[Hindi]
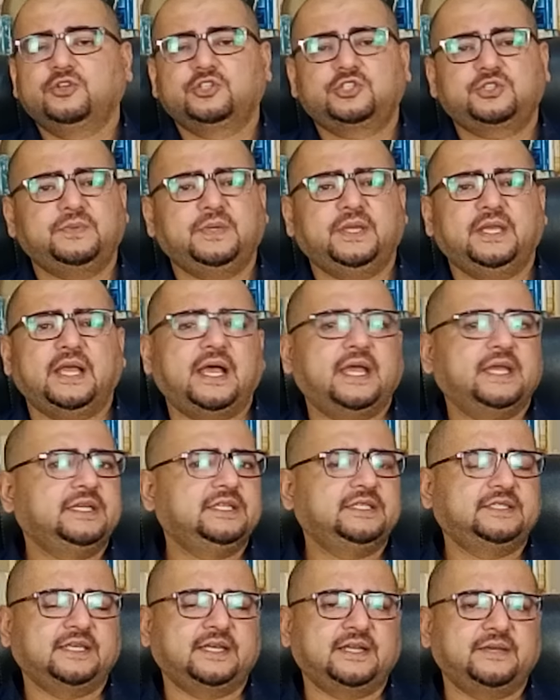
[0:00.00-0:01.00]
उसमें
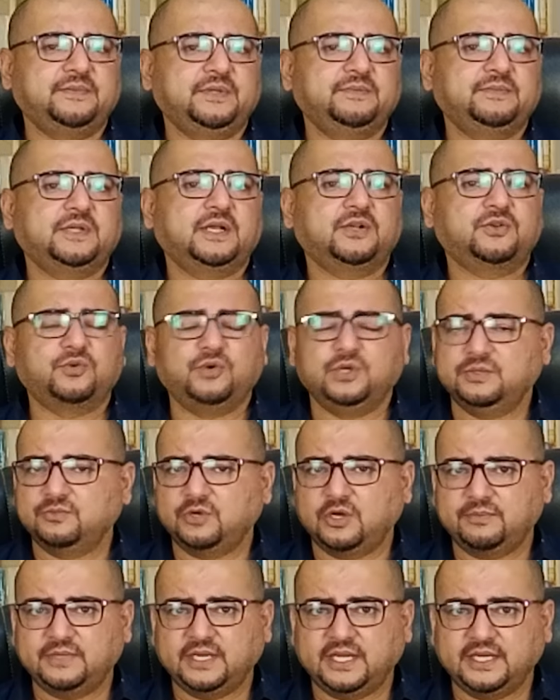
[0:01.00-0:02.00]
आइनी तरामीम का कोई
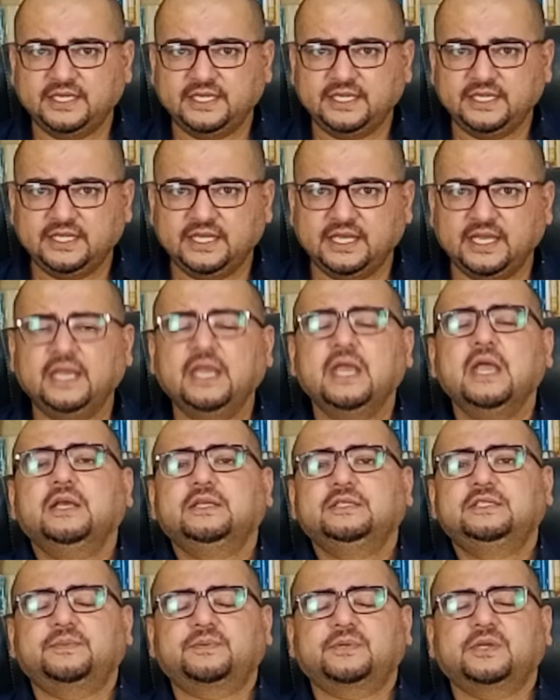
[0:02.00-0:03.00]
मामला नहीं है
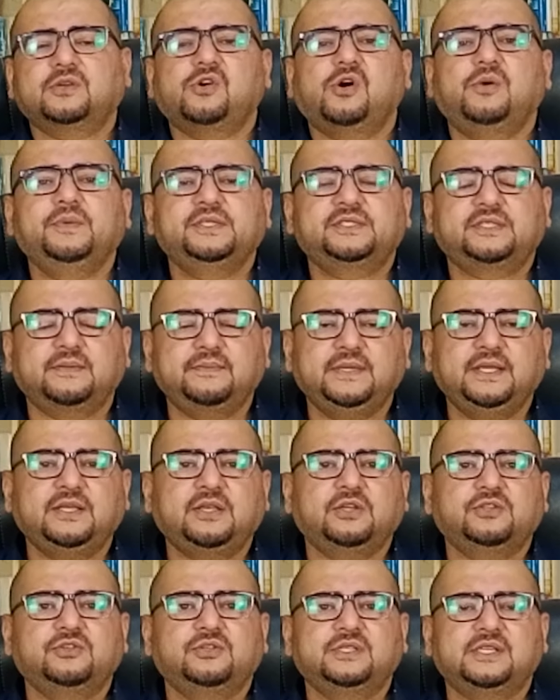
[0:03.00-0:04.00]
जबकि कौमी इसम्बली
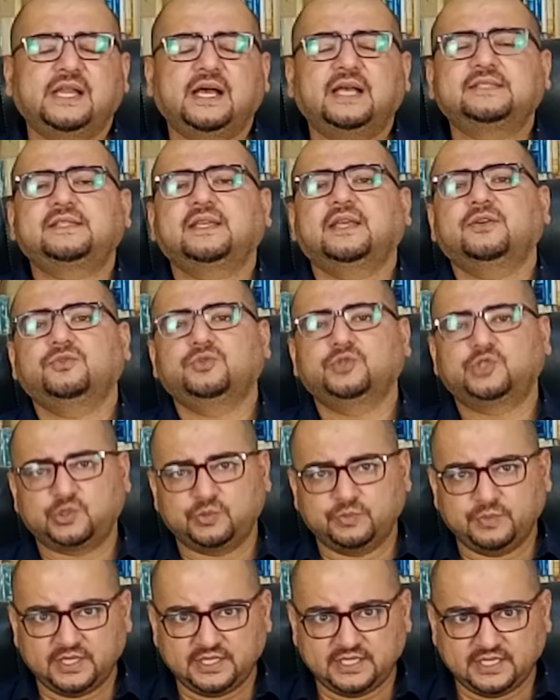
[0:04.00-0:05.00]
का जो अजलास है
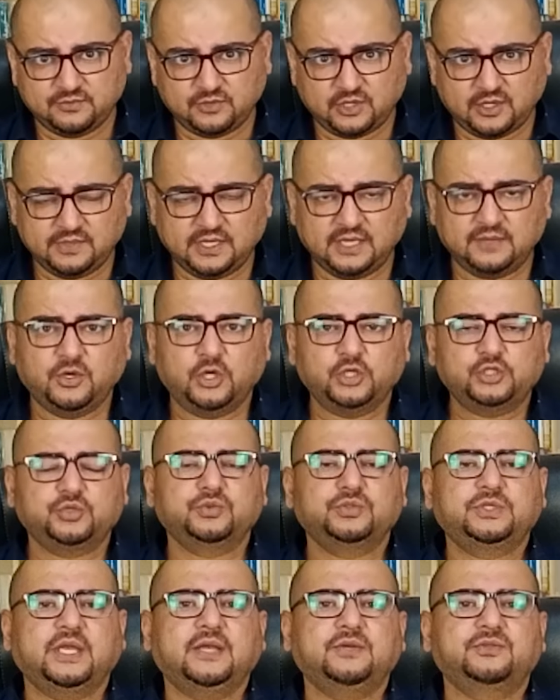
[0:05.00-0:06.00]
उसमें ये मामला
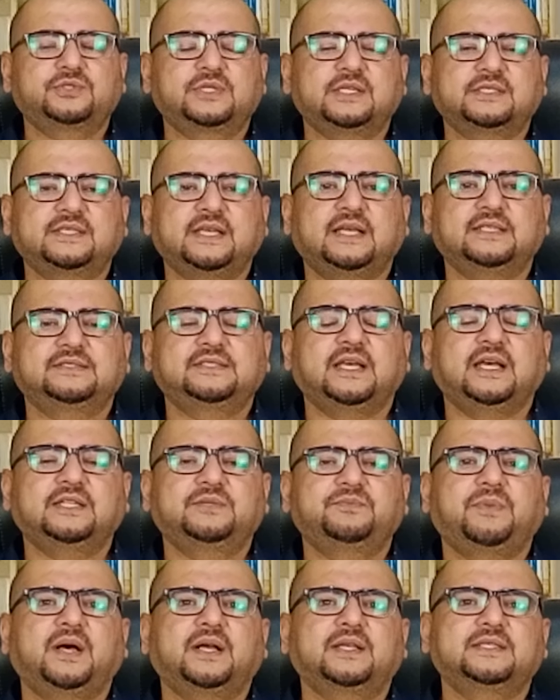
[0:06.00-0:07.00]
मौजूद है उसके साथ
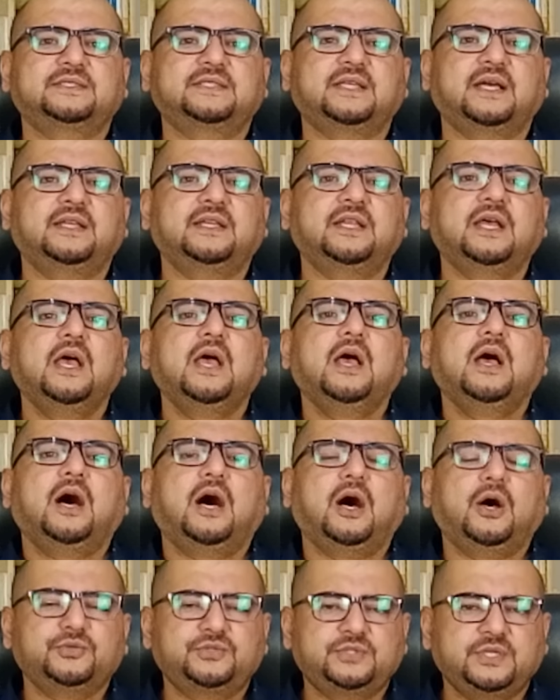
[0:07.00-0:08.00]
साथ पाकिस्तान
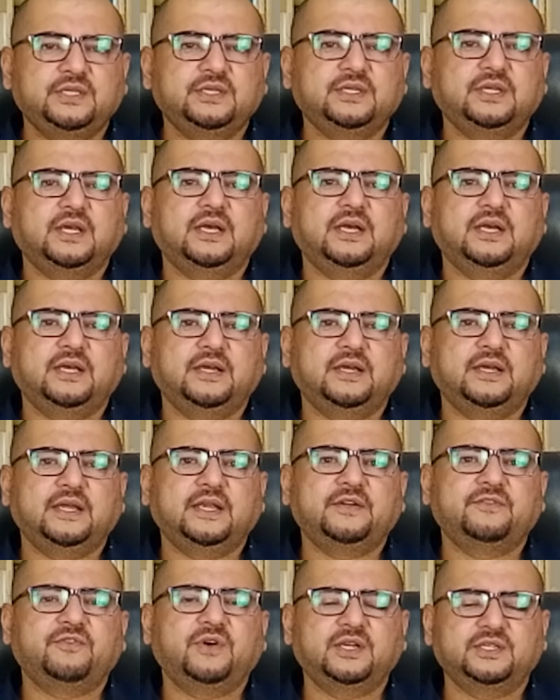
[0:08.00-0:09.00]
हाउसिंग
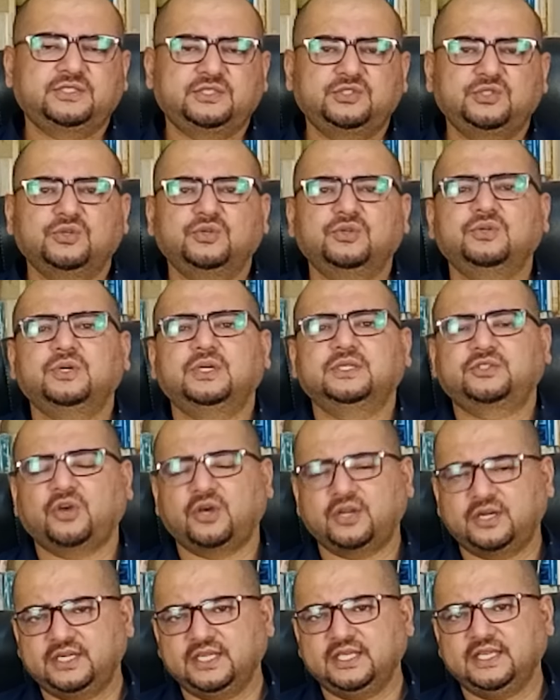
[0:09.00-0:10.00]
एंड वर्कस जो
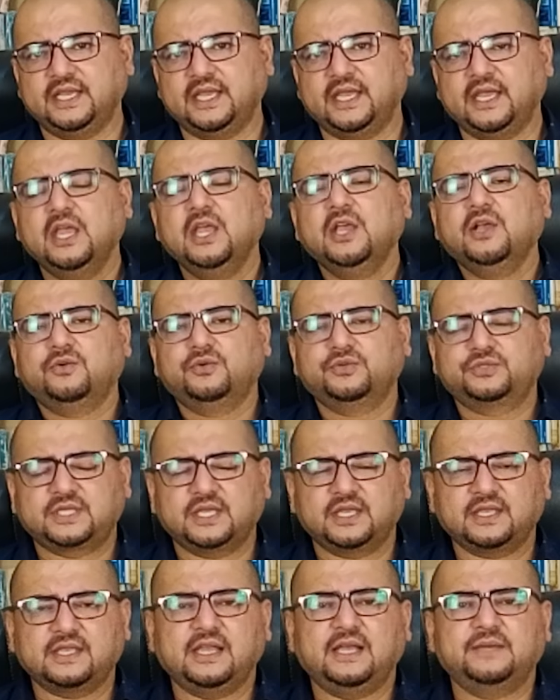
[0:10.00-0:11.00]
अथॉरिटी है
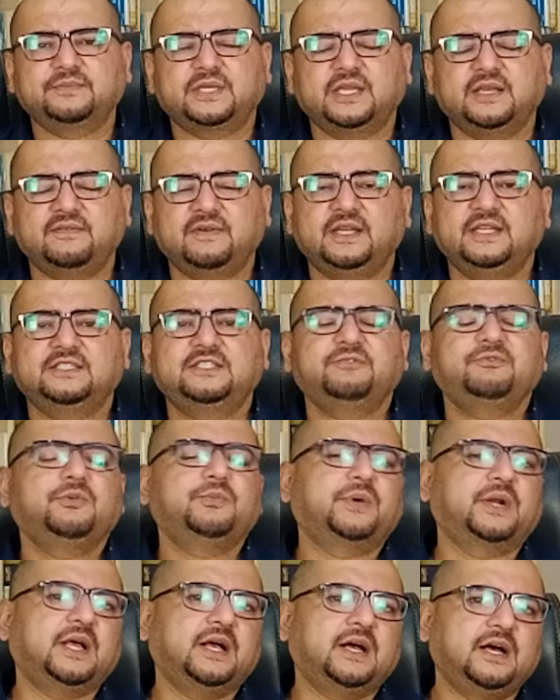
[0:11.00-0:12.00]
उसके क़्याम के हवाले से भी
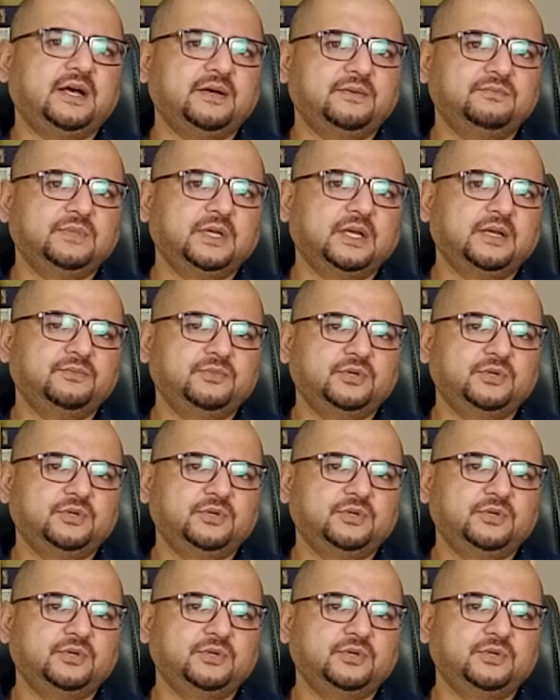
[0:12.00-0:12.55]
बड़ा अहम